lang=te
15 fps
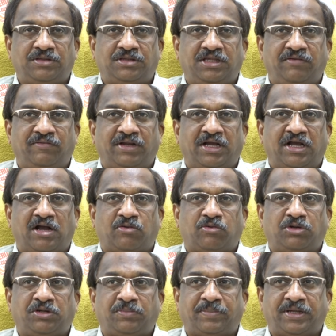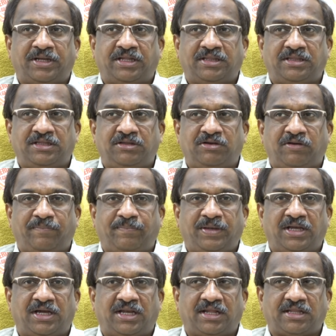తీవ్రంగా కొట్టిపారేసింది ఒక
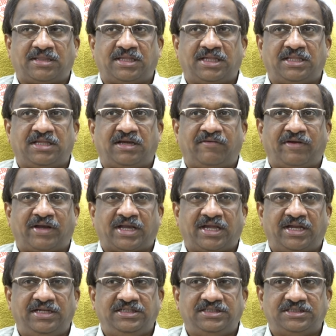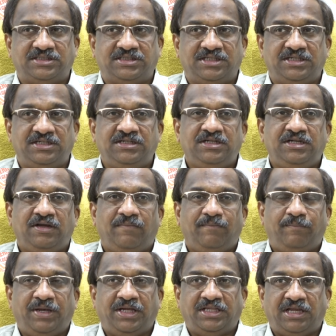పిఆర్ ఎక్సర్సైజ్గా వ్యాఖ్యానించింది
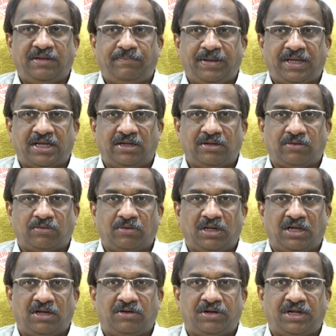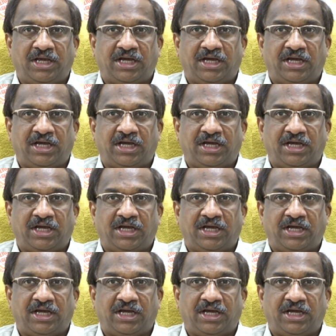బీజేపీకి అనుకూలంగా ఉండే